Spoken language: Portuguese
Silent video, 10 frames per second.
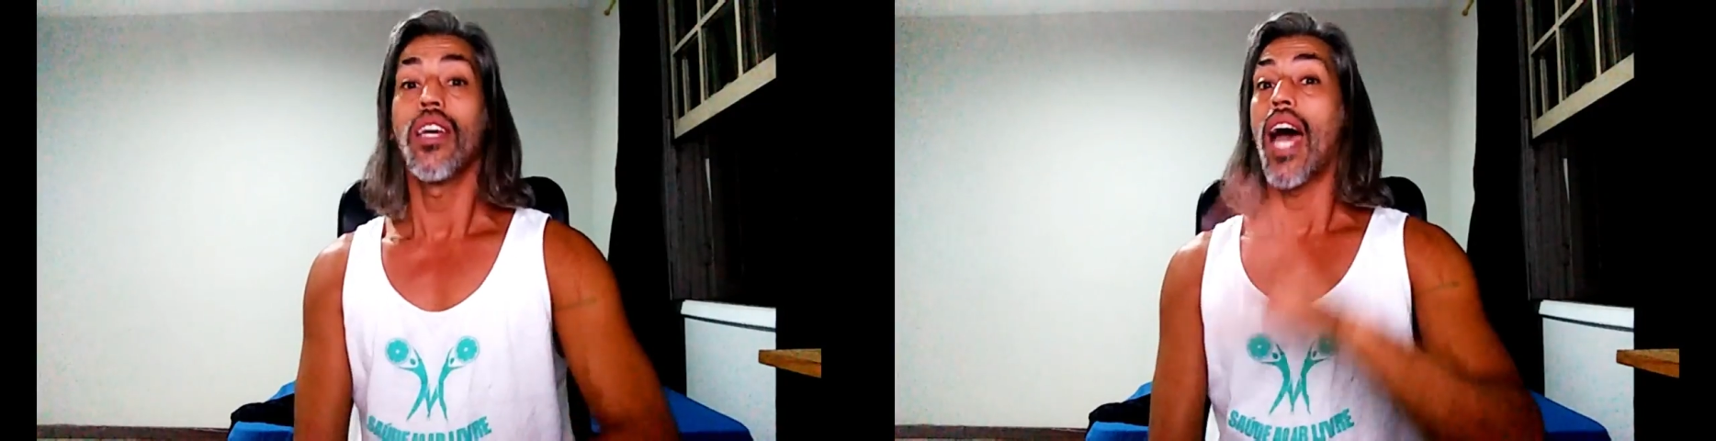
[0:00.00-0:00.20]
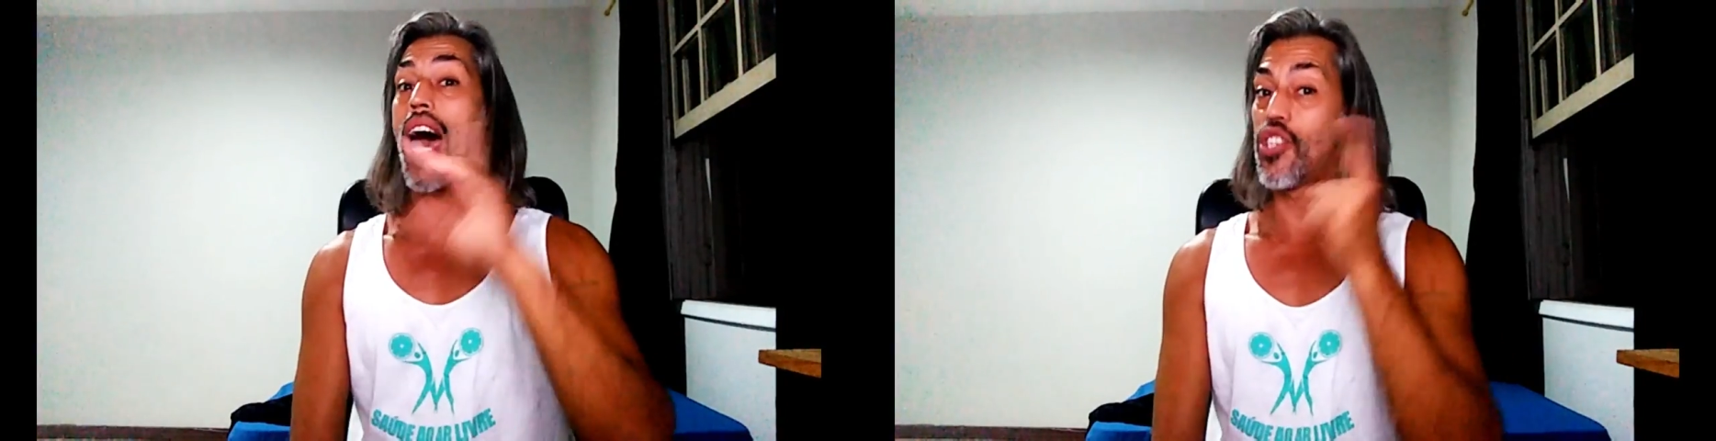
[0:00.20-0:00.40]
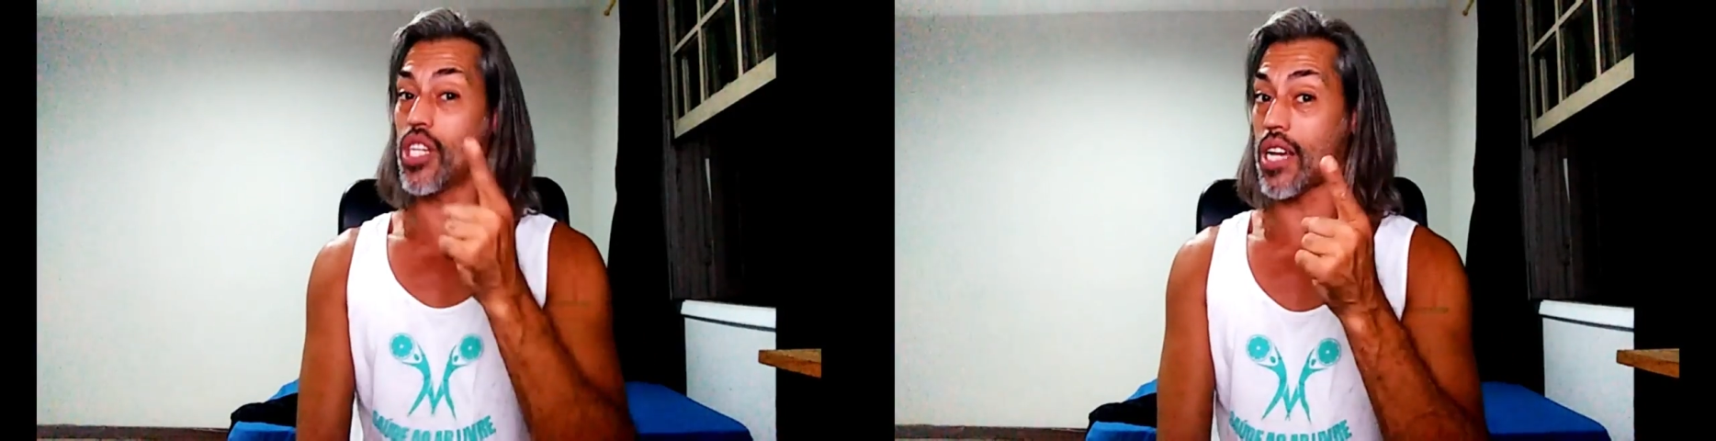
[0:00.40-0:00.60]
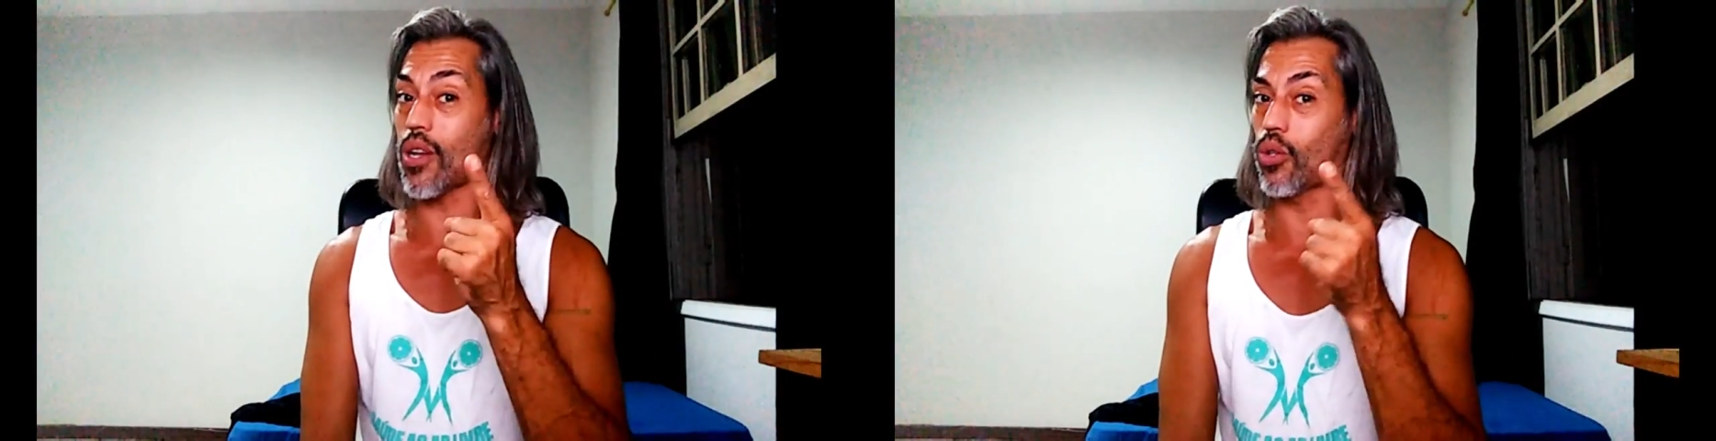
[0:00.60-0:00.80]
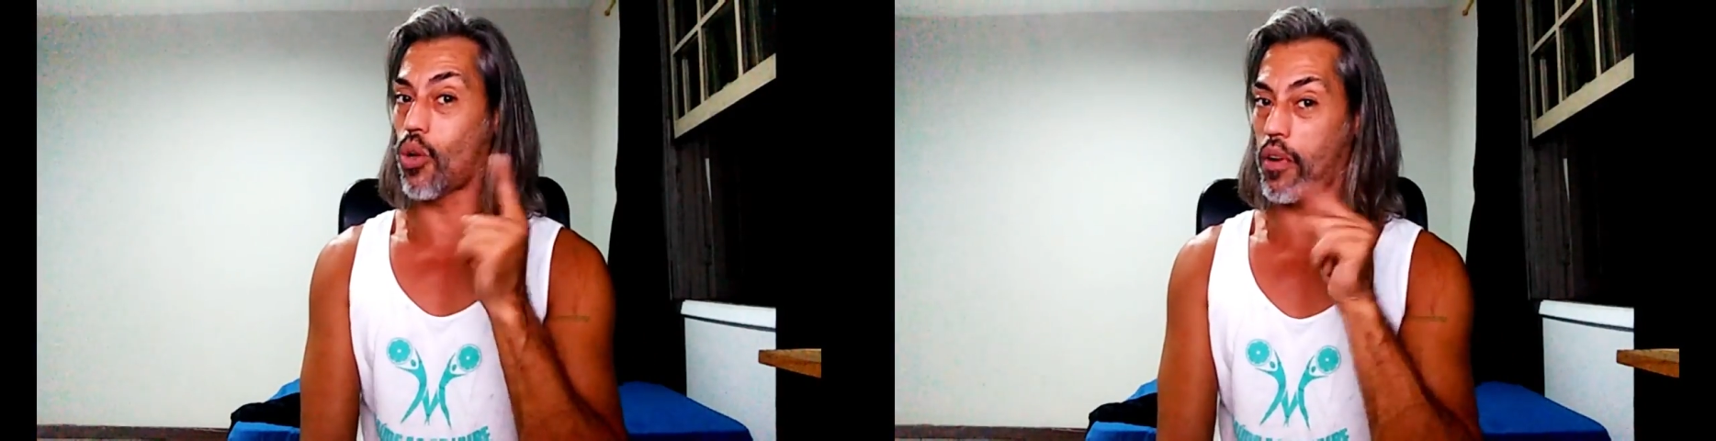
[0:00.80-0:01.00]
A dica que
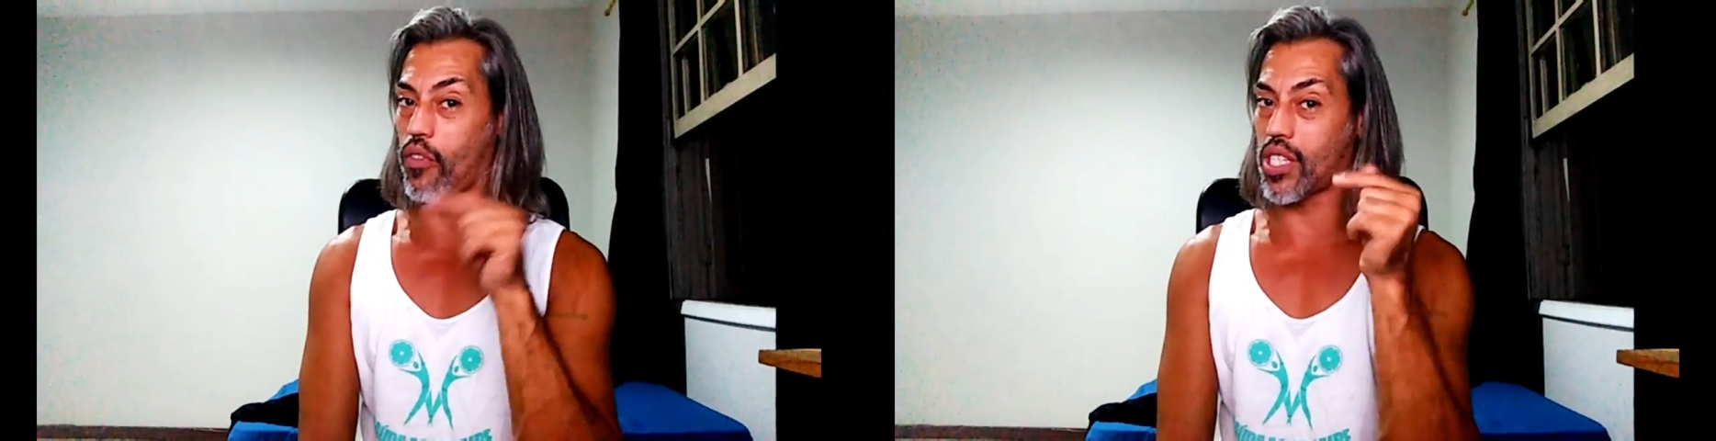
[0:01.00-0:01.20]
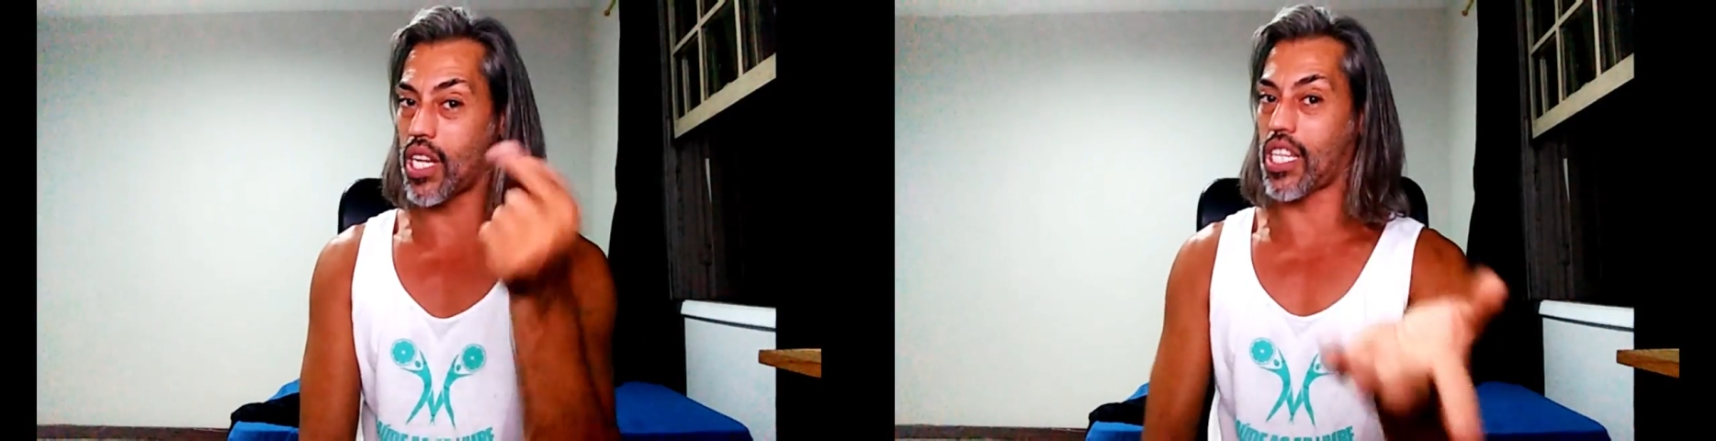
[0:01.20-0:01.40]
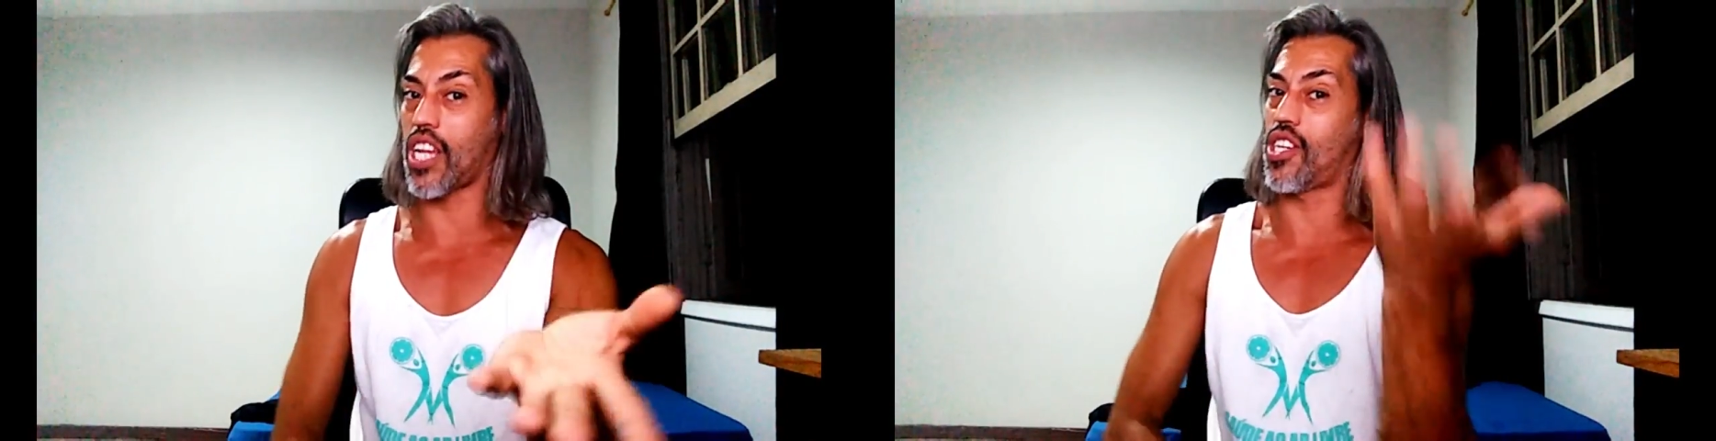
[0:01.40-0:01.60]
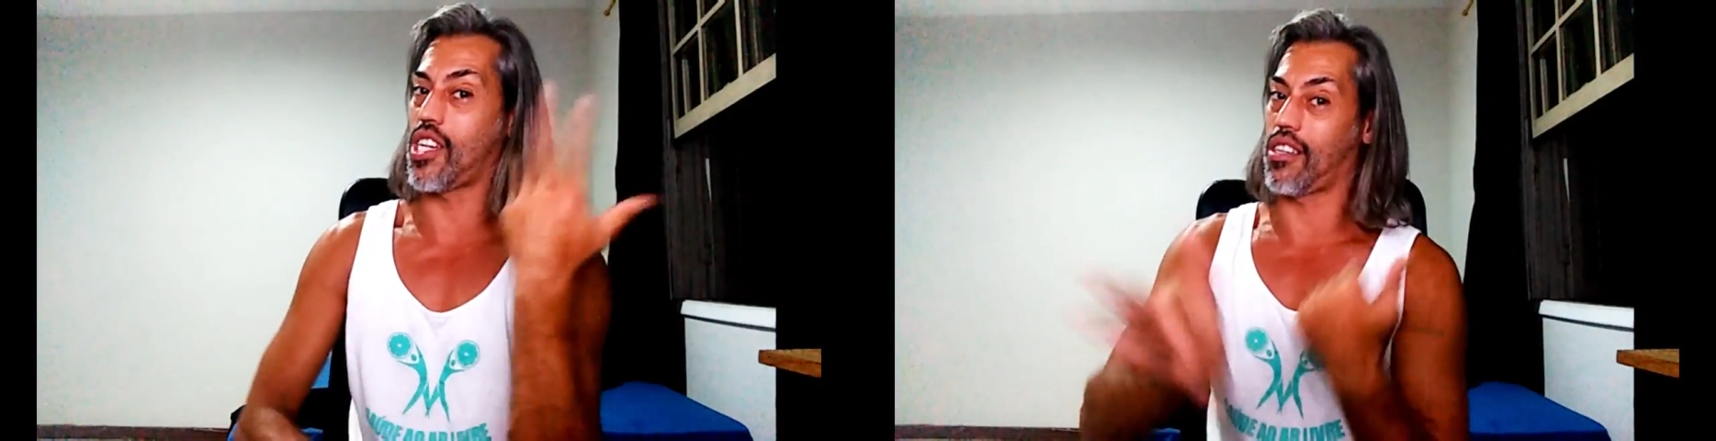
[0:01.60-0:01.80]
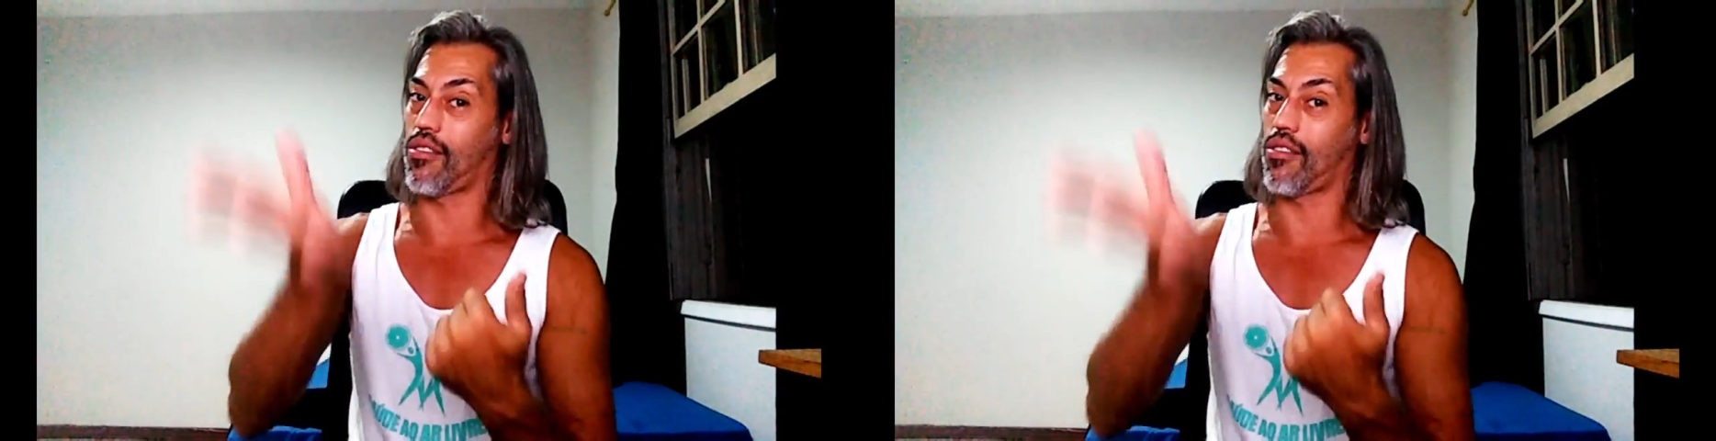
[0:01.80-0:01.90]
eu dou para você que está chegando